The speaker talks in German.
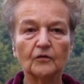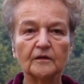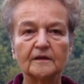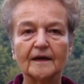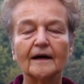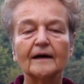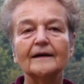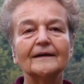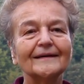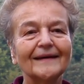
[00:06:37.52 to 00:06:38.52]
und da
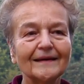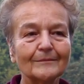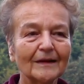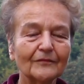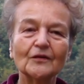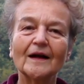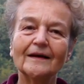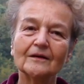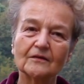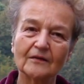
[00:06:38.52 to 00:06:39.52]
äh, geht man von
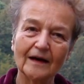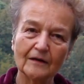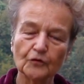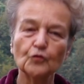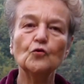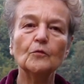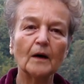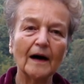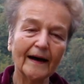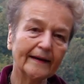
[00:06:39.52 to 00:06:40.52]
einer Zahl von
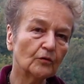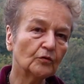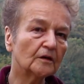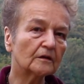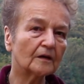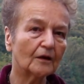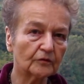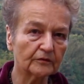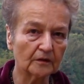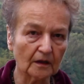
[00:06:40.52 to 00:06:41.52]
über
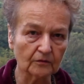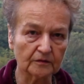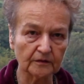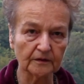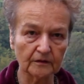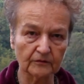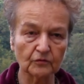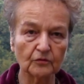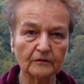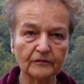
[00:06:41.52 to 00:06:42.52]
100.000 aus in der
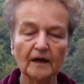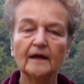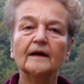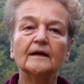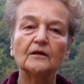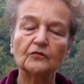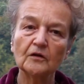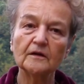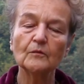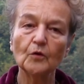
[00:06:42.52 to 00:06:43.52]
Zukunft, die
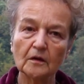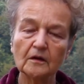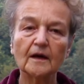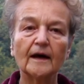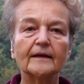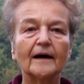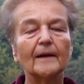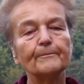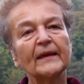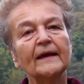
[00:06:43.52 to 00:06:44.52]
sollen die Möglichkeit
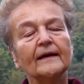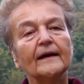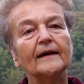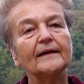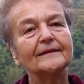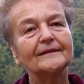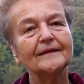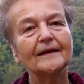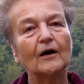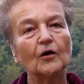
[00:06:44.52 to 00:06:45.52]
haben, äh,
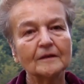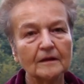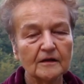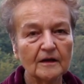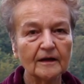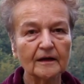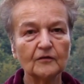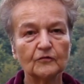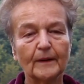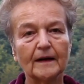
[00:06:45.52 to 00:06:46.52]
die ordentliche
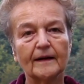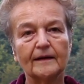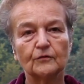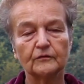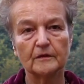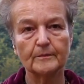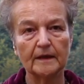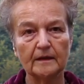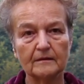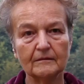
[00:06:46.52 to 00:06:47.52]
Gerichtsbarkeit zu
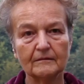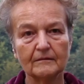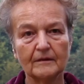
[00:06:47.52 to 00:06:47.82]
vermeiden